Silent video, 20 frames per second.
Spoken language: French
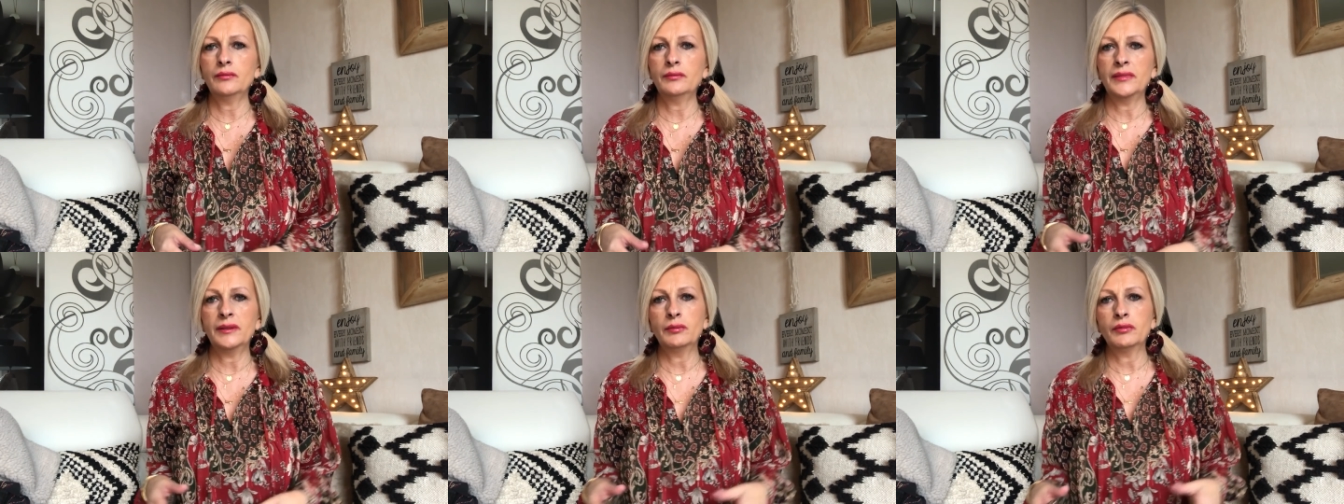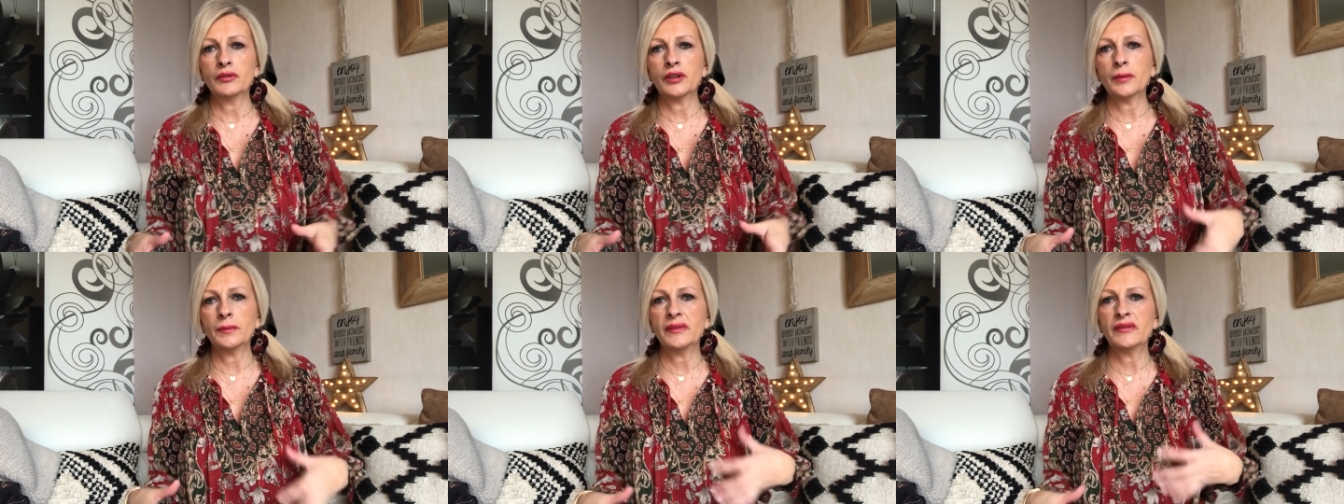Mais
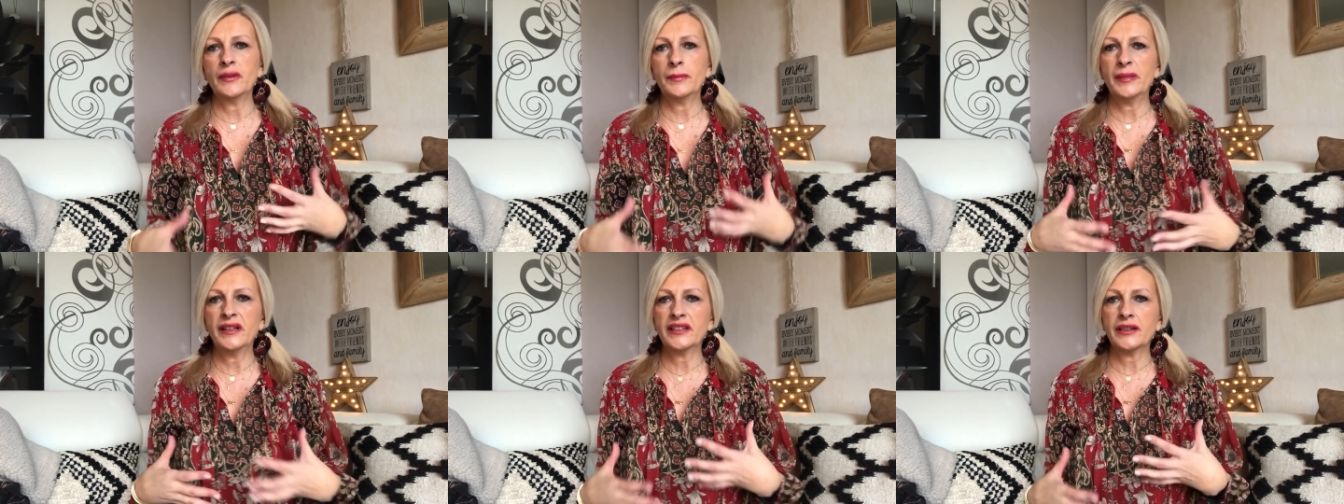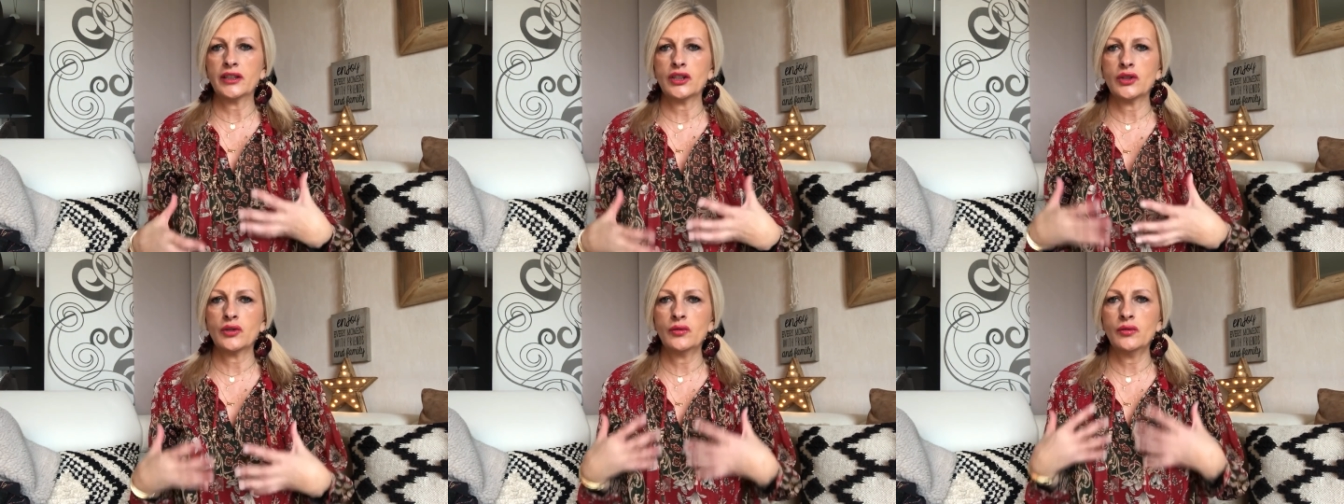bon, comme il fait pas
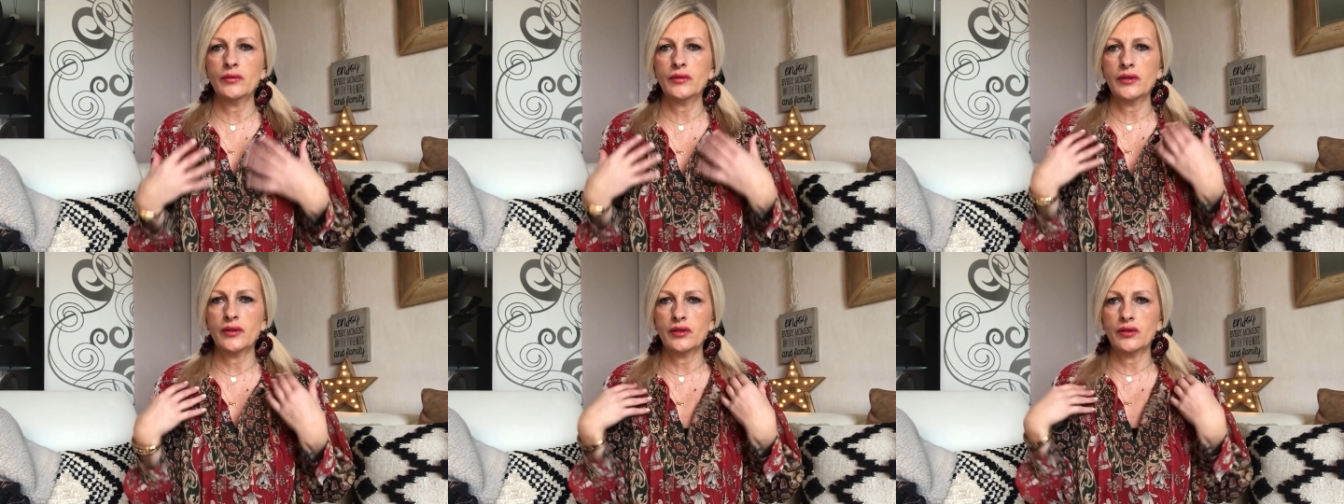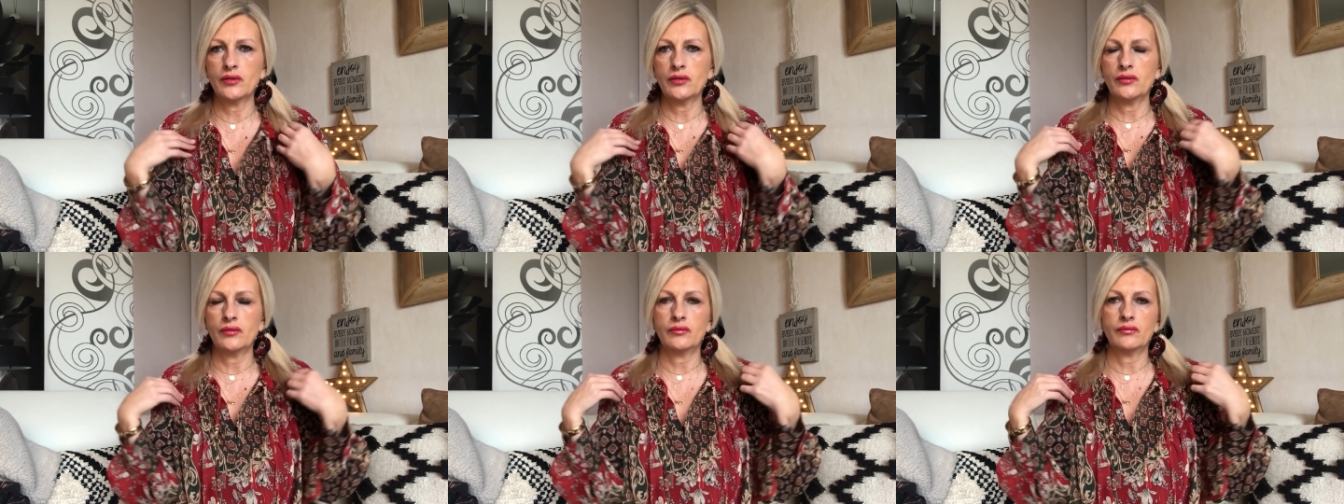très chaud,
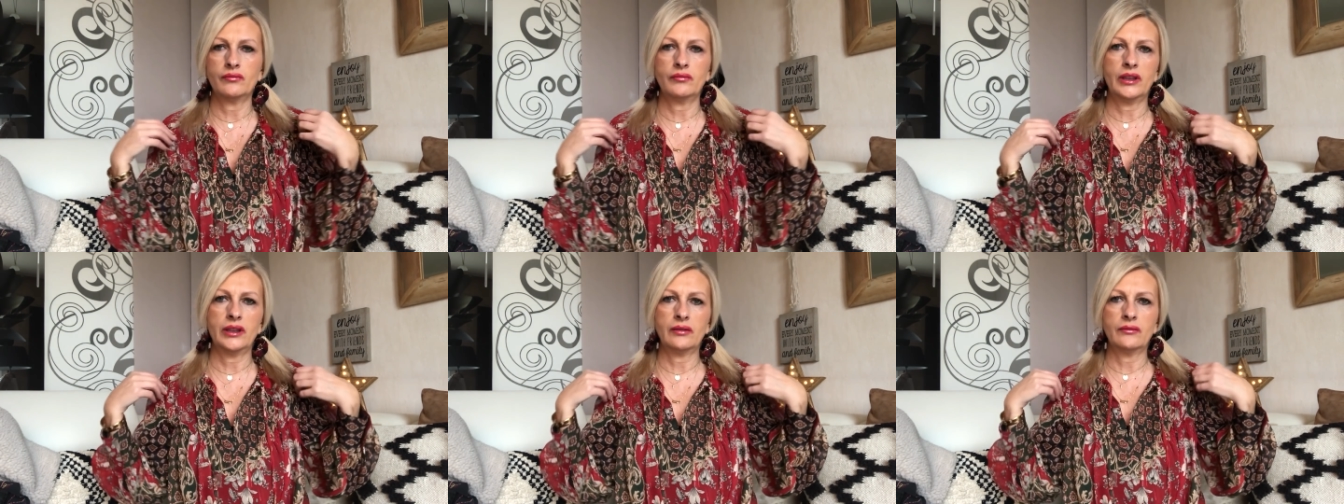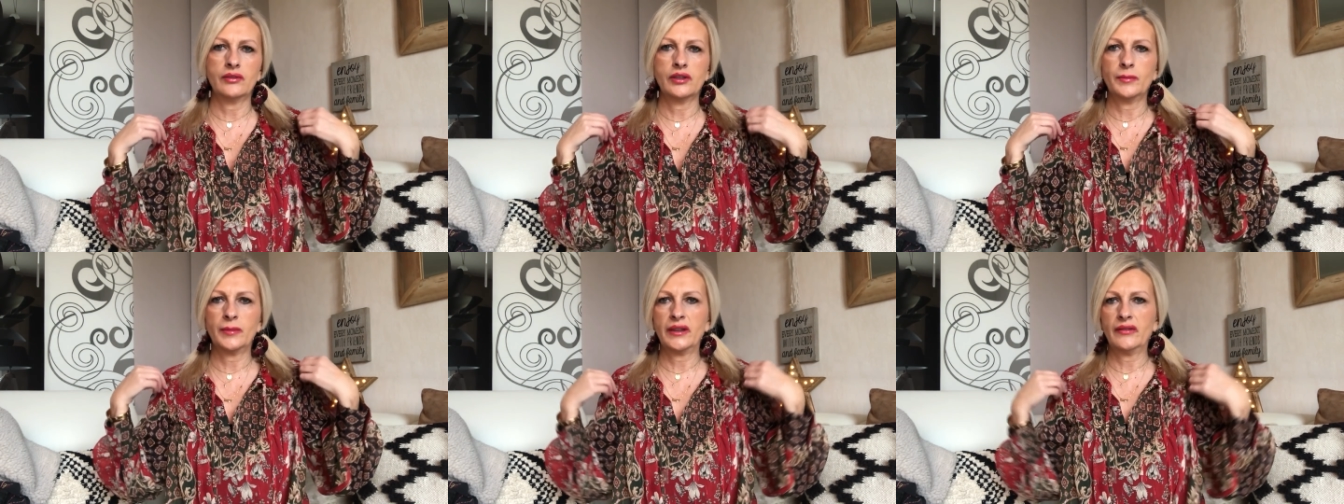euh, voilà,
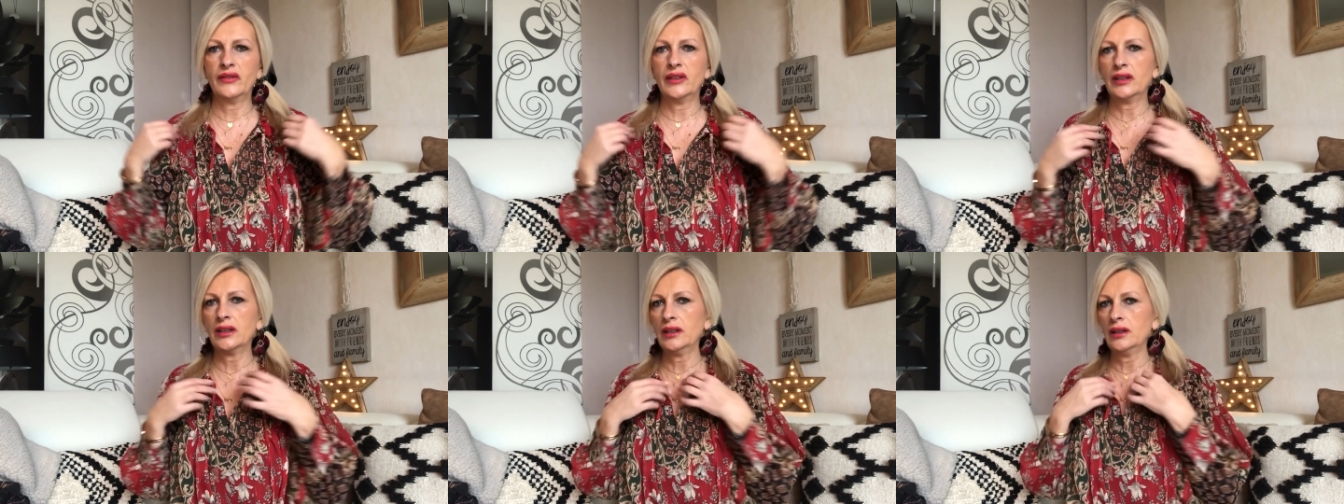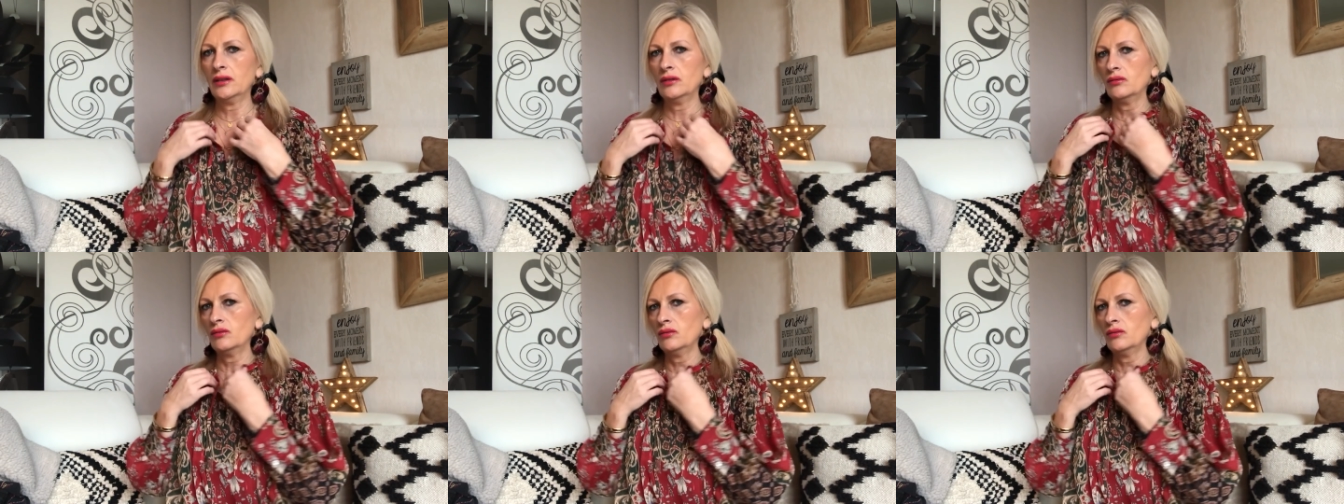je préférais